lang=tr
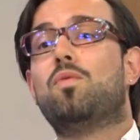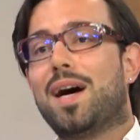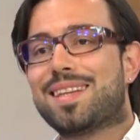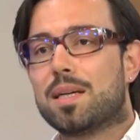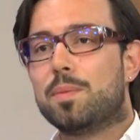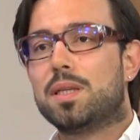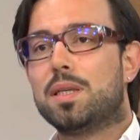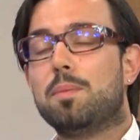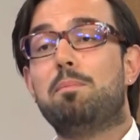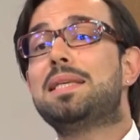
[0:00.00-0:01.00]
Var tabii
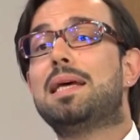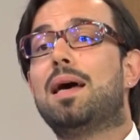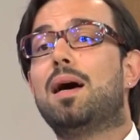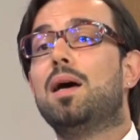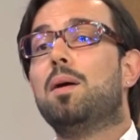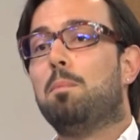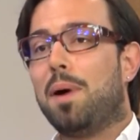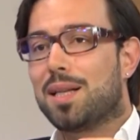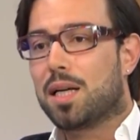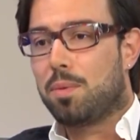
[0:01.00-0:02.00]
ki. Mesela
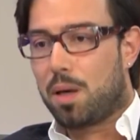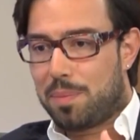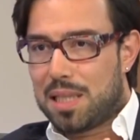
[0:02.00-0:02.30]
bal kabağı